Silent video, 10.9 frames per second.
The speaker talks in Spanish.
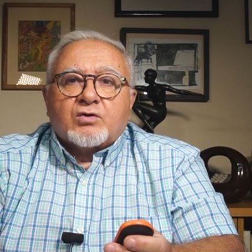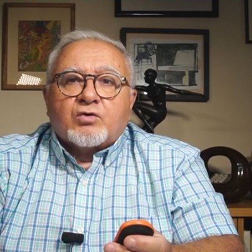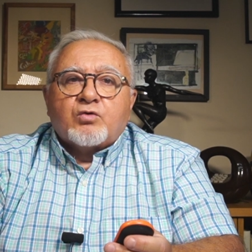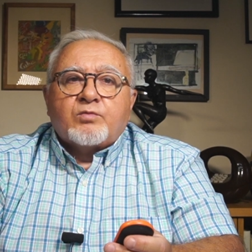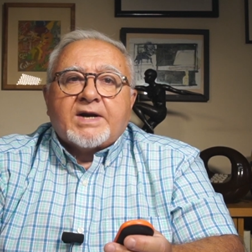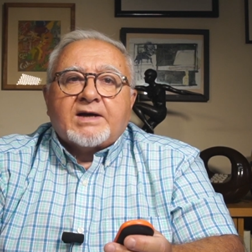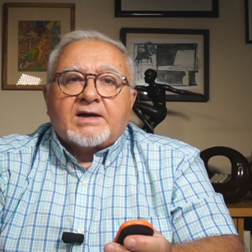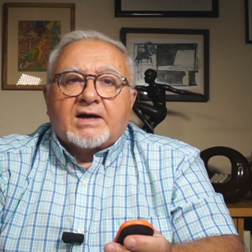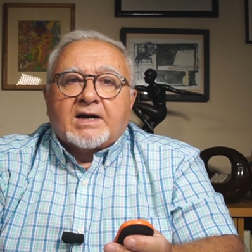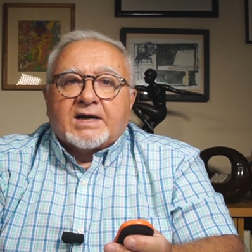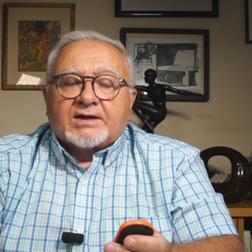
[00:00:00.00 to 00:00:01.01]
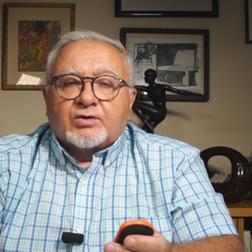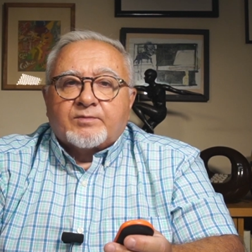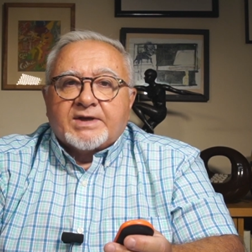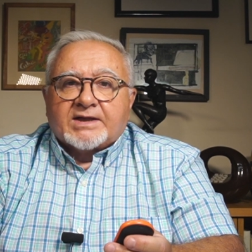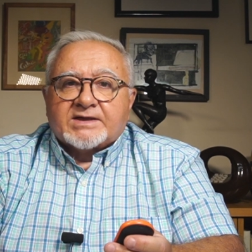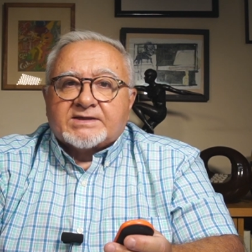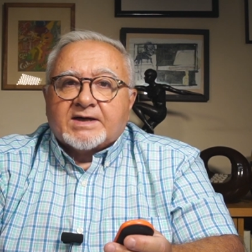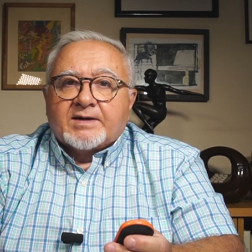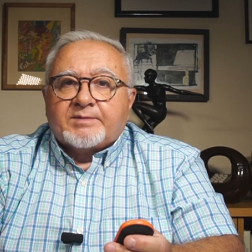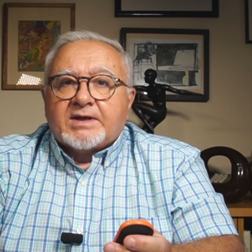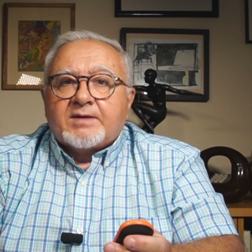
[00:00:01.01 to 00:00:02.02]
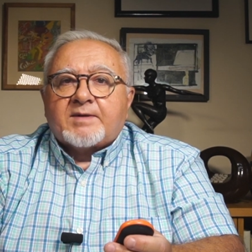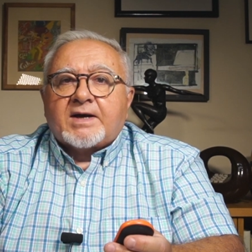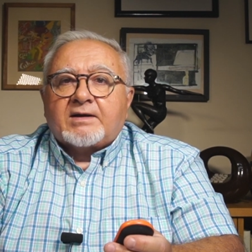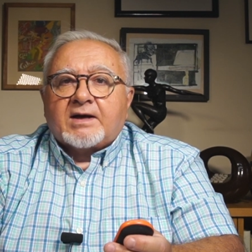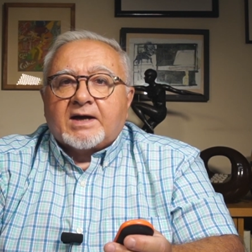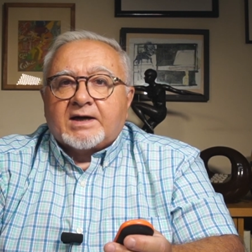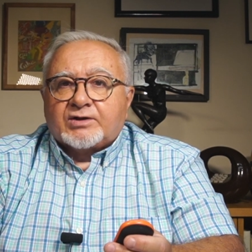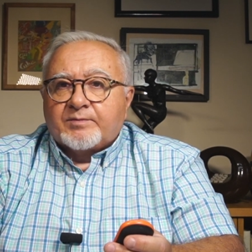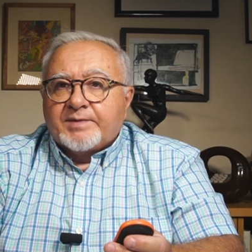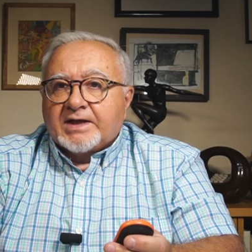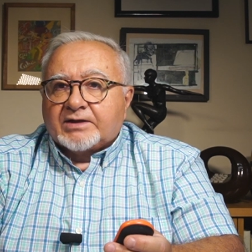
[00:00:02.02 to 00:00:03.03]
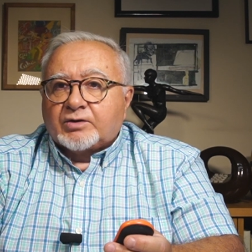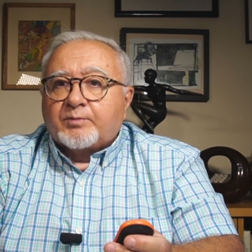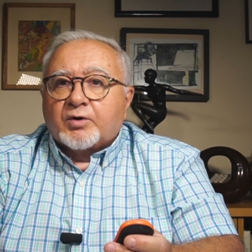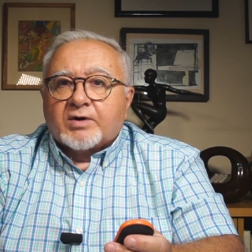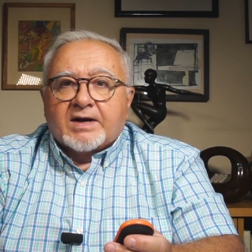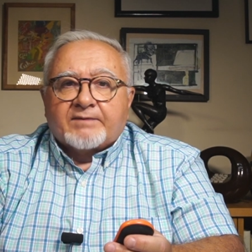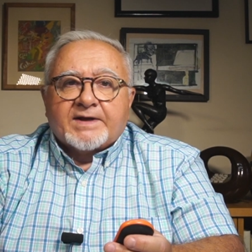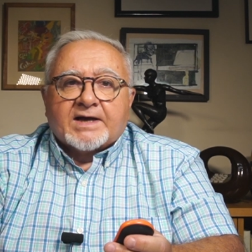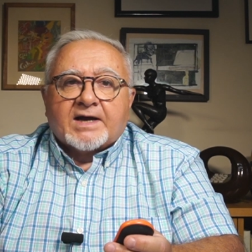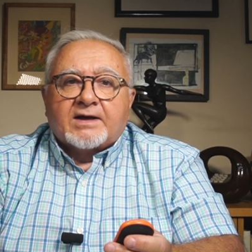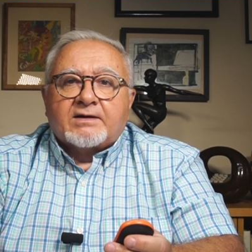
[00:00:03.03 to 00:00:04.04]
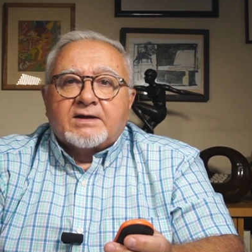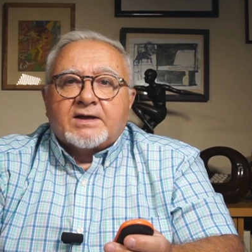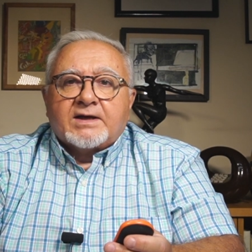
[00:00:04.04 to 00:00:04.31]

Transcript: cubren la anatomía descriptiva, anatomía topográfica